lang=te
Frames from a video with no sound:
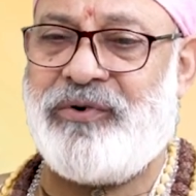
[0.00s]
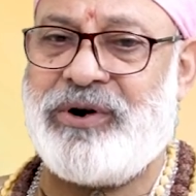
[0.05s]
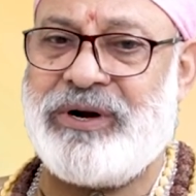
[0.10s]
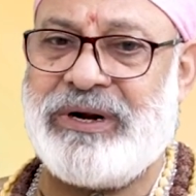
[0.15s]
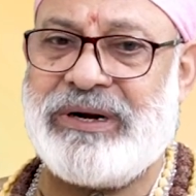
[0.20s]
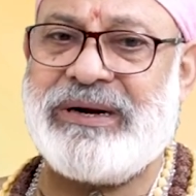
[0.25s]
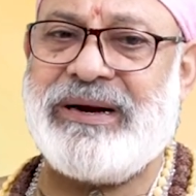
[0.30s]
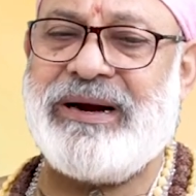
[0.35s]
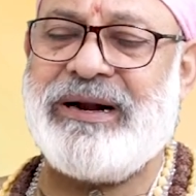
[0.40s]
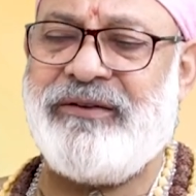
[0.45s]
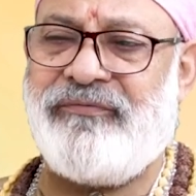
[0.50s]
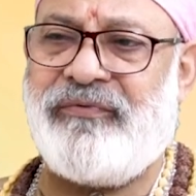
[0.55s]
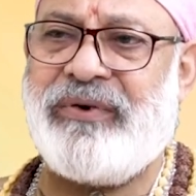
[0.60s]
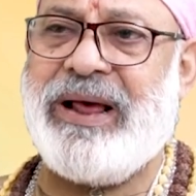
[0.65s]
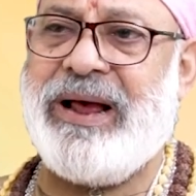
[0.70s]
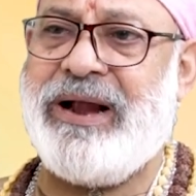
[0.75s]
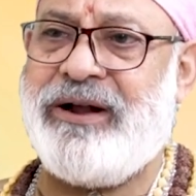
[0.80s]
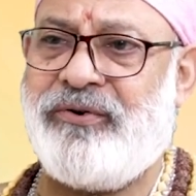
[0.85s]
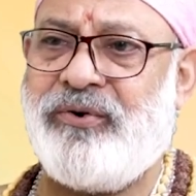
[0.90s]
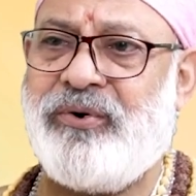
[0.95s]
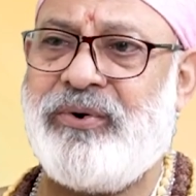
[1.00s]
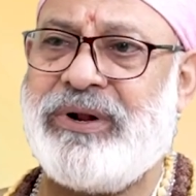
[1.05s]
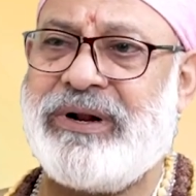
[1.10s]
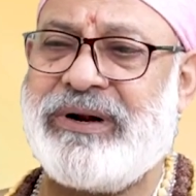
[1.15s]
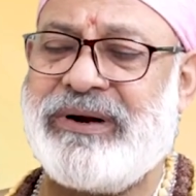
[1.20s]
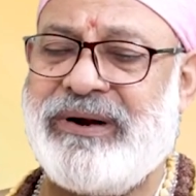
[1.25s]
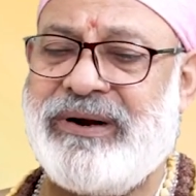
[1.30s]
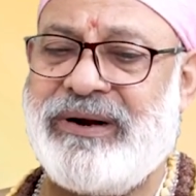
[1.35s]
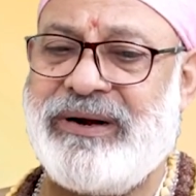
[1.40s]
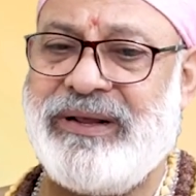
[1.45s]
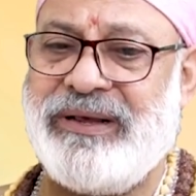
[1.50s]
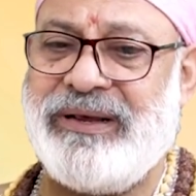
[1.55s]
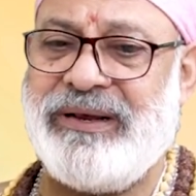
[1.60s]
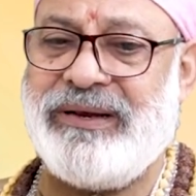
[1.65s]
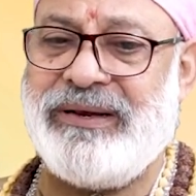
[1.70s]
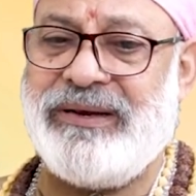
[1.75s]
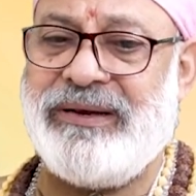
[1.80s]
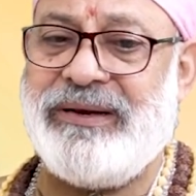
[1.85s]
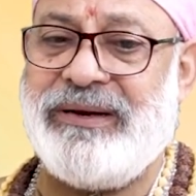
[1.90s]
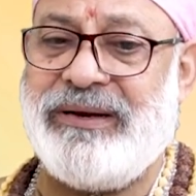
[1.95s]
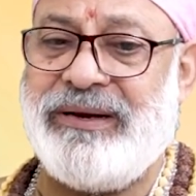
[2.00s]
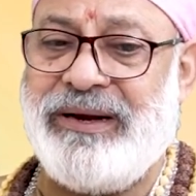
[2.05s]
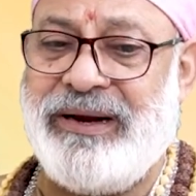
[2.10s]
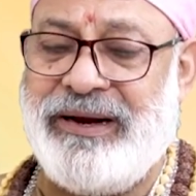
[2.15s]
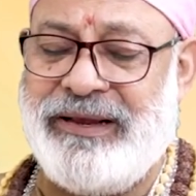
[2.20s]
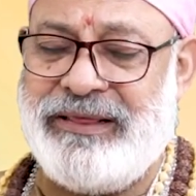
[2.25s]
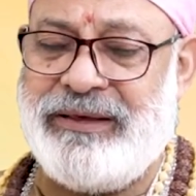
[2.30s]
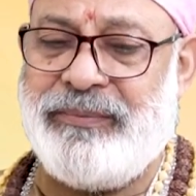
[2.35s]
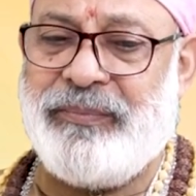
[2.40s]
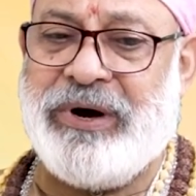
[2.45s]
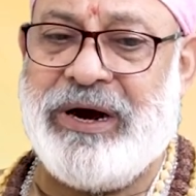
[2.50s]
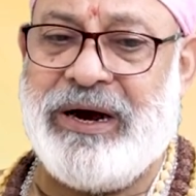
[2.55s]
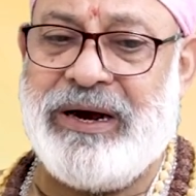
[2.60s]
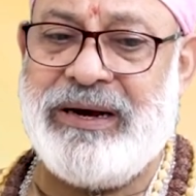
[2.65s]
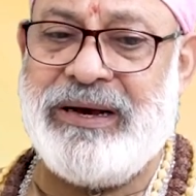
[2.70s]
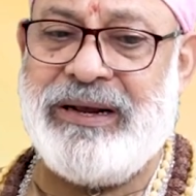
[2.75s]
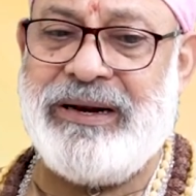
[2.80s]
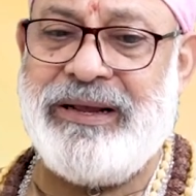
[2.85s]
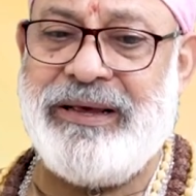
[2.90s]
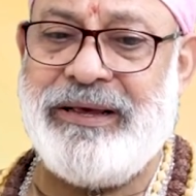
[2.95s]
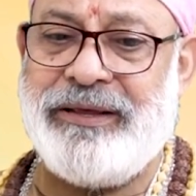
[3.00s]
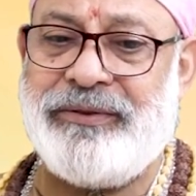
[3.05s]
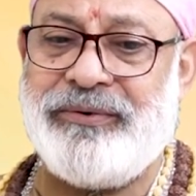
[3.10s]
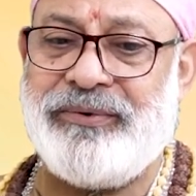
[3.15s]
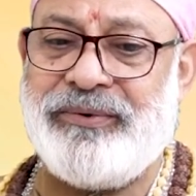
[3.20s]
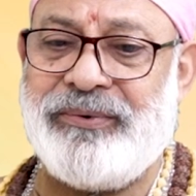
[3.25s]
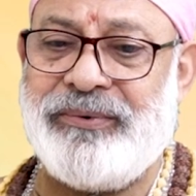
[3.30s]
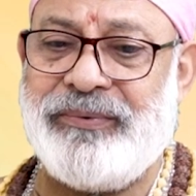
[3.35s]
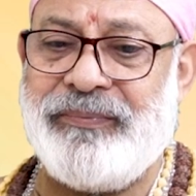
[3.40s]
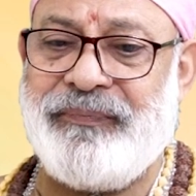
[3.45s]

ఓనర్ కానీ ఫ్లాట్ ఓనర్ కానీ ఇది బాగలేదు